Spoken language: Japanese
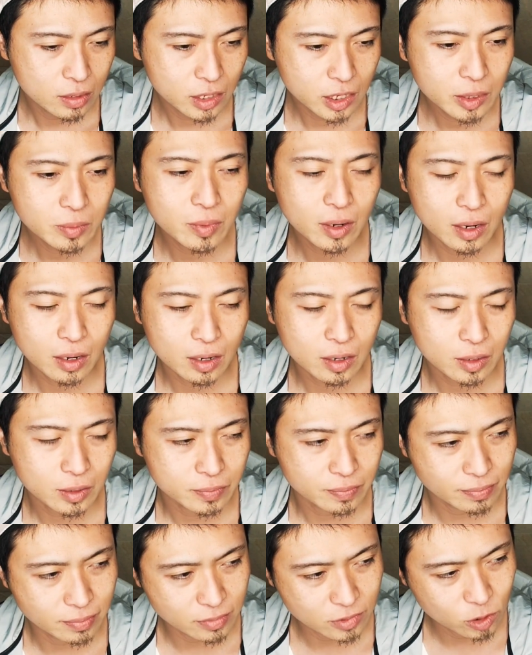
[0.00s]

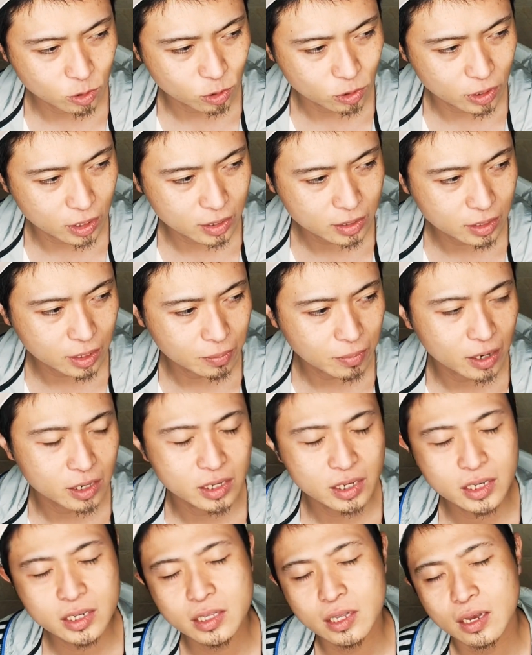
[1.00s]
今こうやってまあ
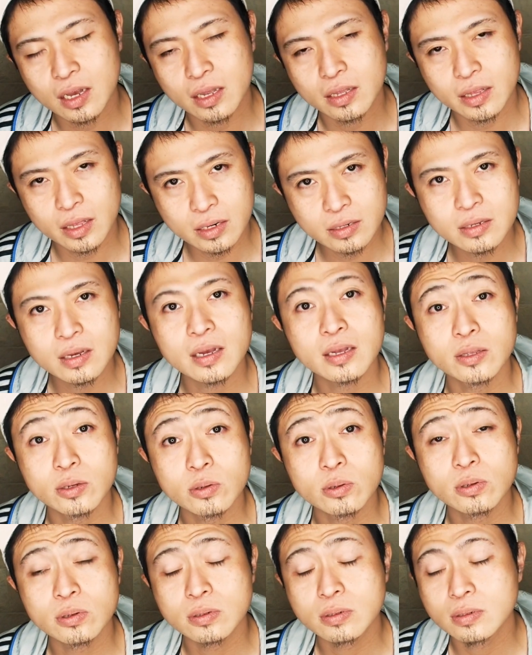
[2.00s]
生きてけてるけ
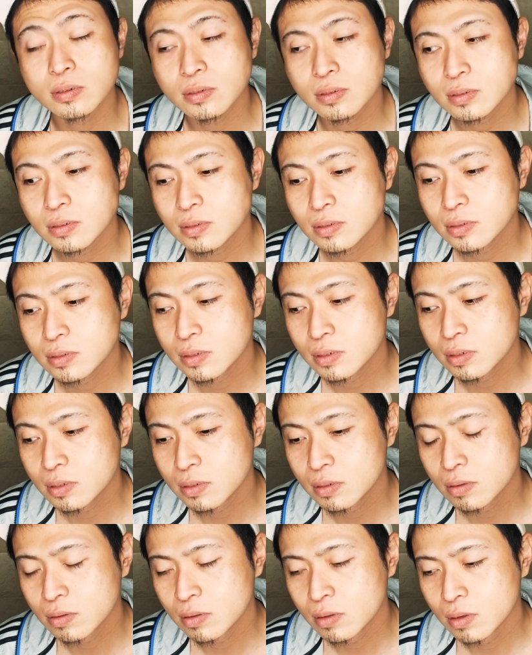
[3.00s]
ど
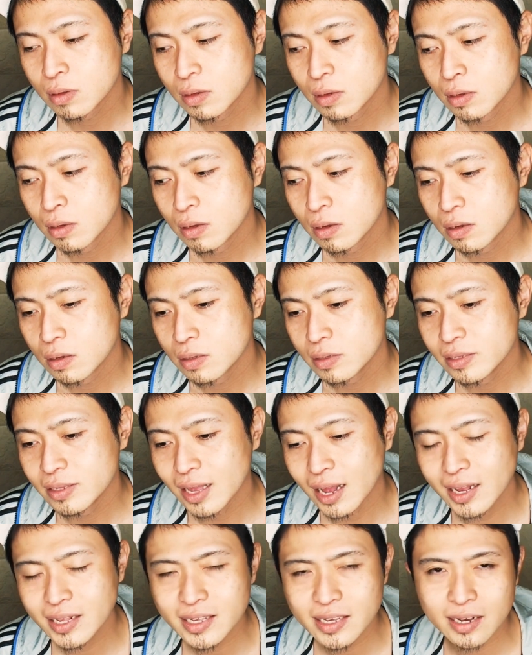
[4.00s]

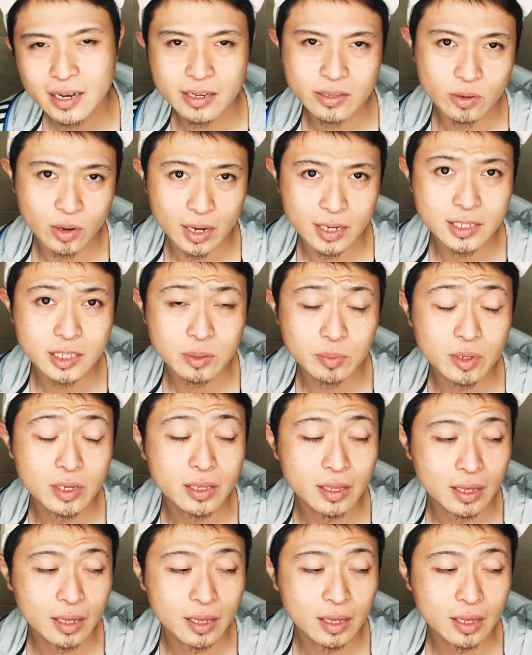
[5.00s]
何かの弾み